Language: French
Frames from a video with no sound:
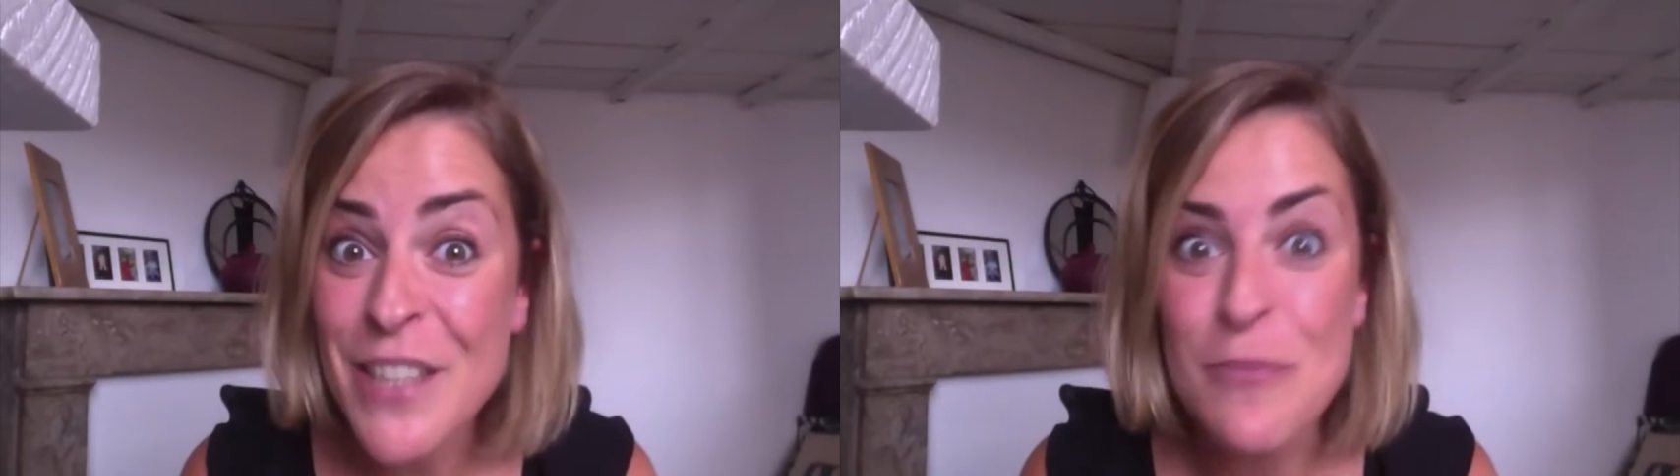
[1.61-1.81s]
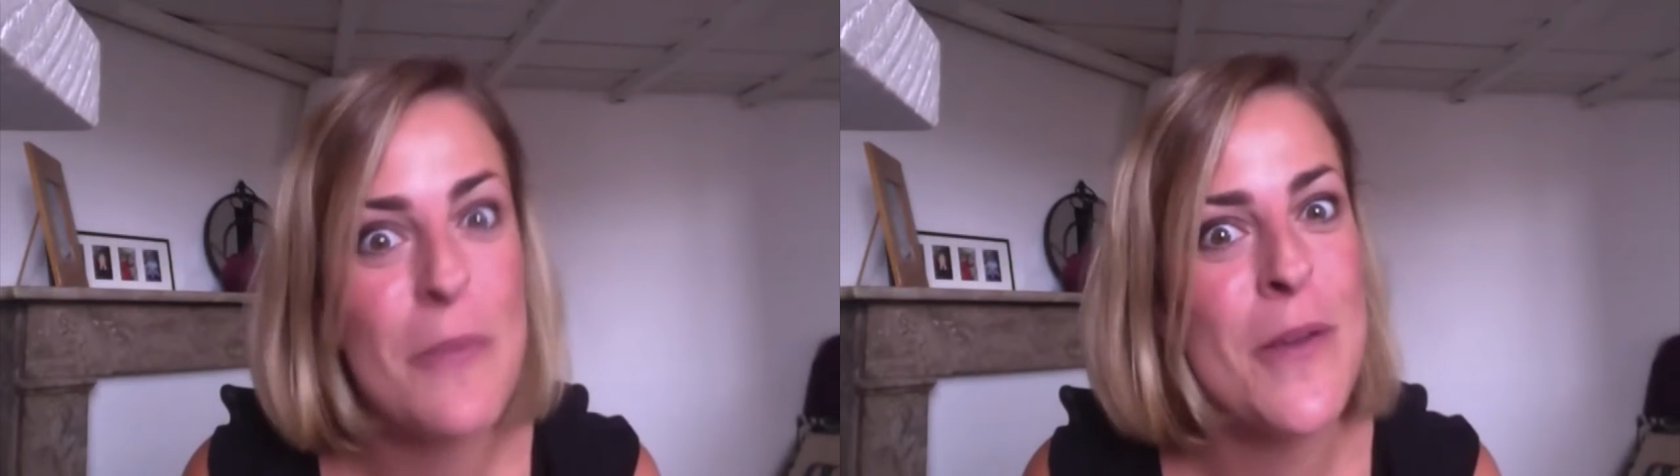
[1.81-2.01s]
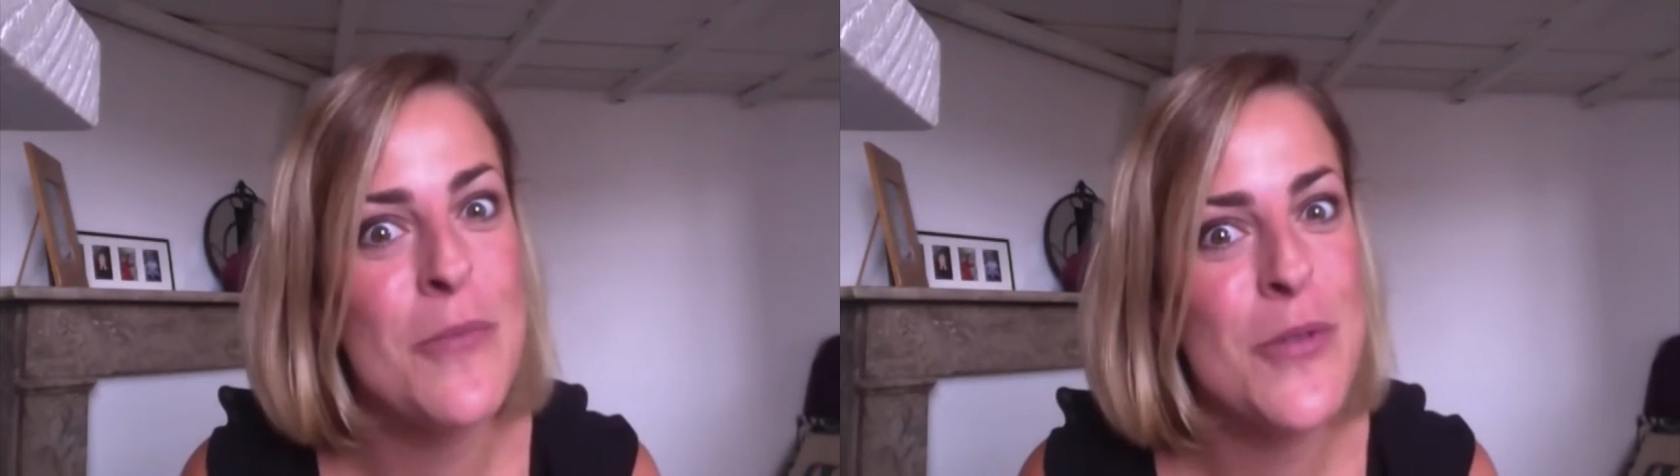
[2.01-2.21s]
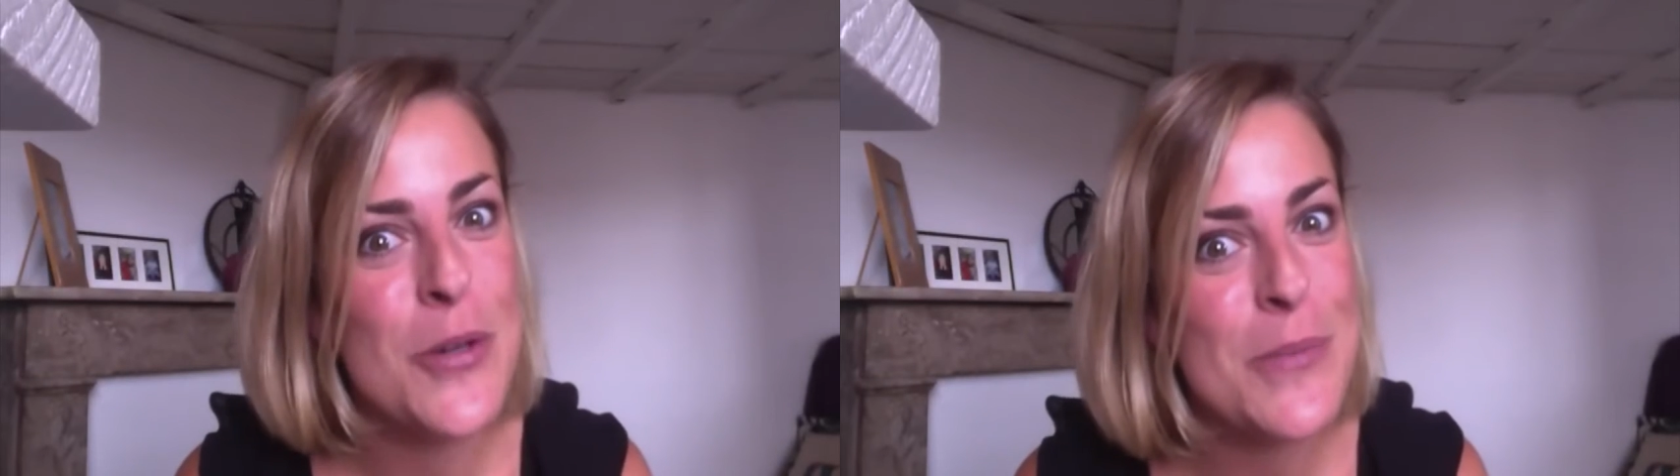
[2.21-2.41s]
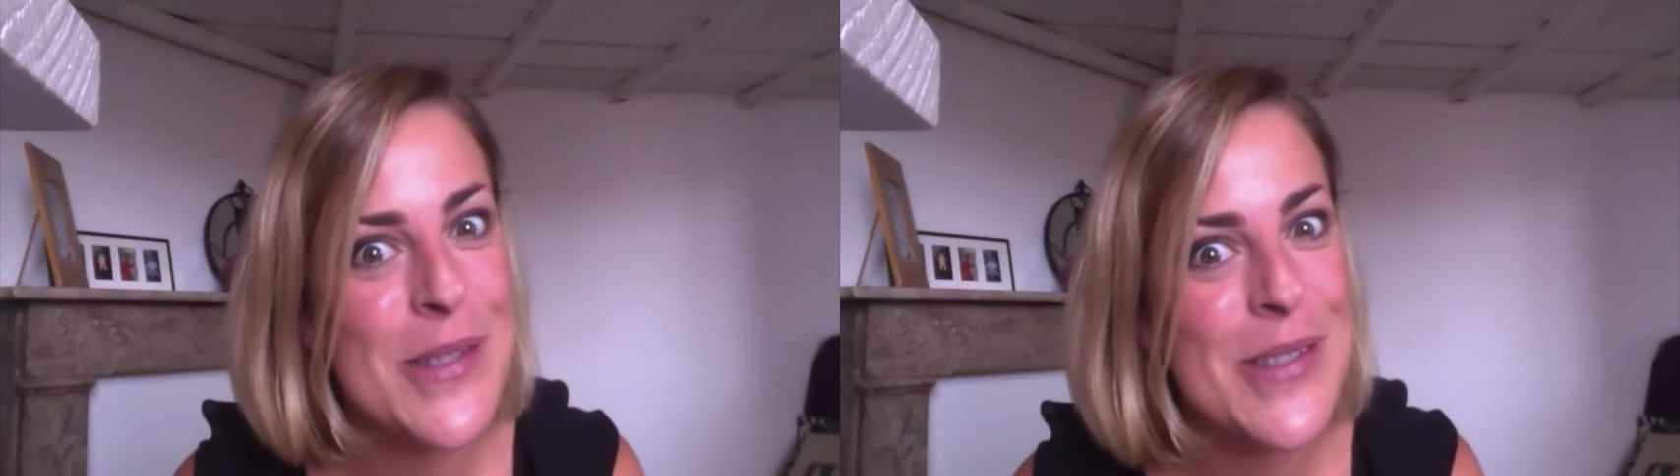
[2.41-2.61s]
je me remets au
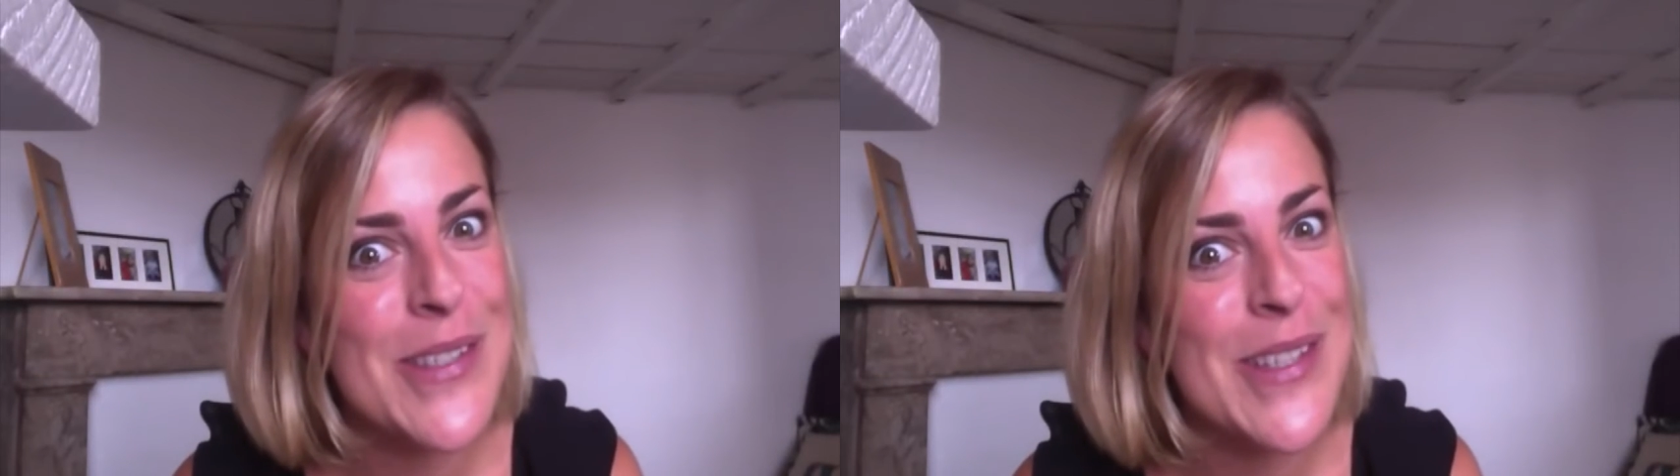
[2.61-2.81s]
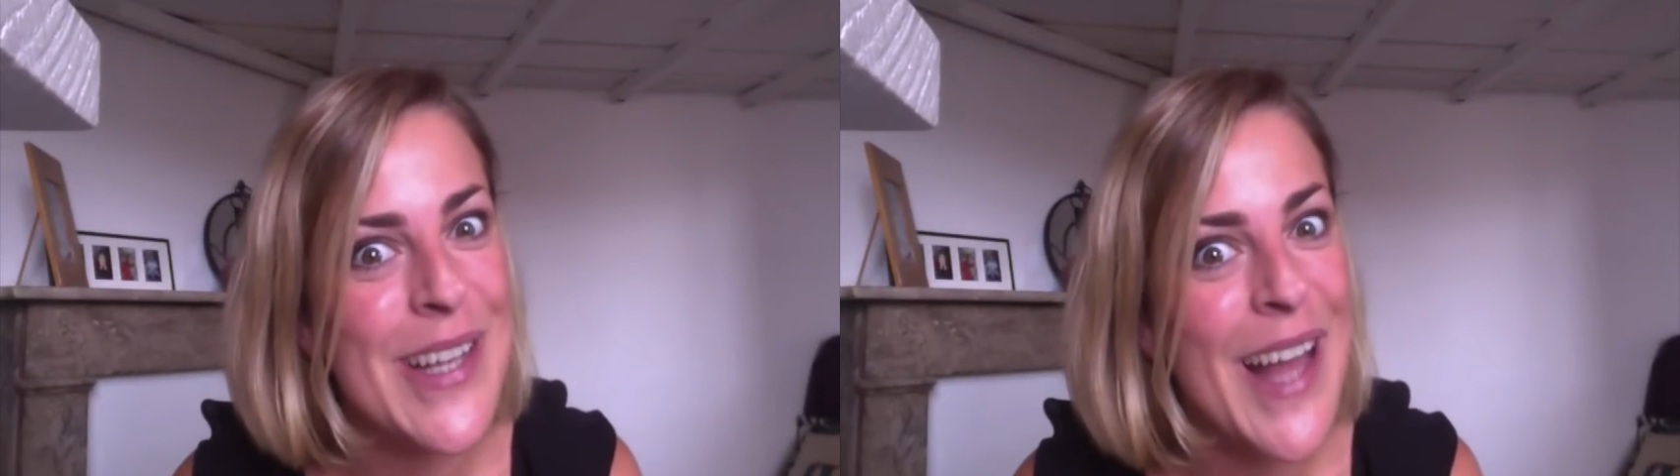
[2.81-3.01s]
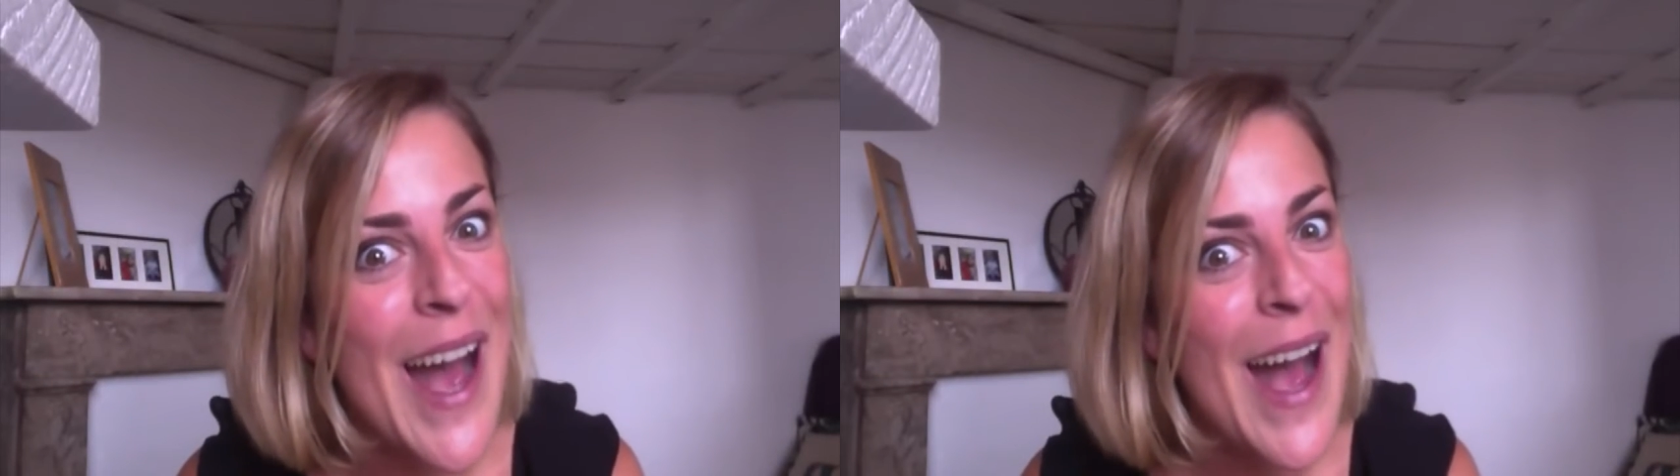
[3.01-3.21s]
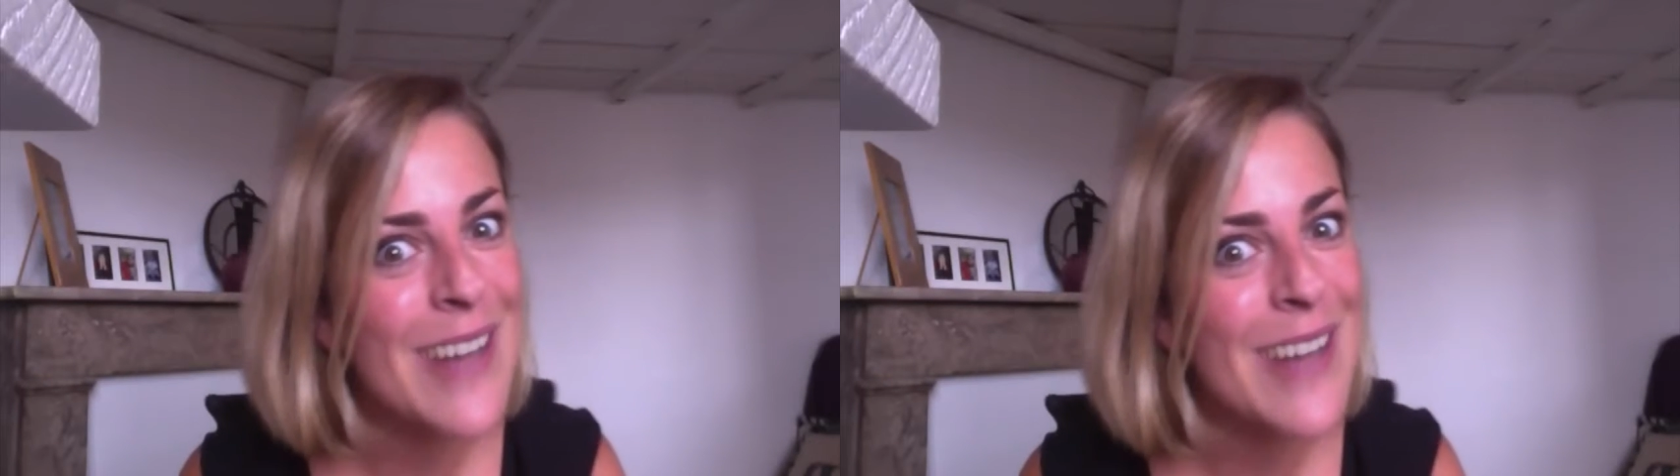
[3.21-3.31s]
boulot parce que c'est la